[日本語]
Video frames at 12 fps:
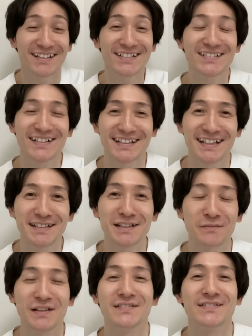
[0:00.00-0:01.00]
どうしよっか、何
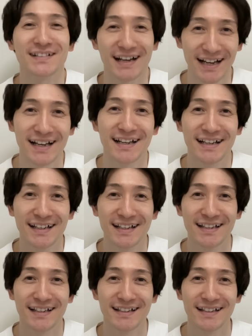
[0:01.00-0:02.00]
食べ行こうか。
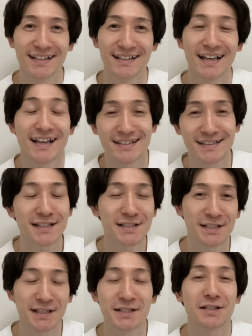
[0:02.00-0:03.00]
サナ
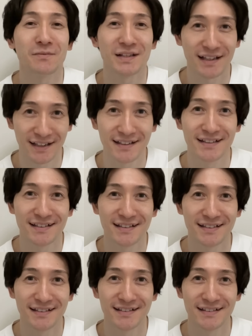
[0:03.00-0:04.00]
ちゃん何食べたい
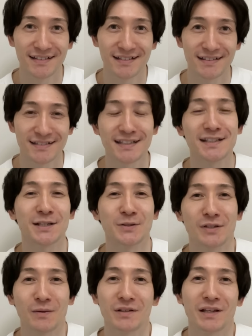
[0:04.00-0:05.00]
サナちゃん
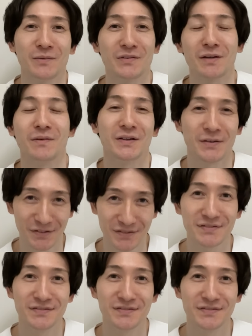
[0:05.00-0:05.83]
の食べたいもん食べ行こう。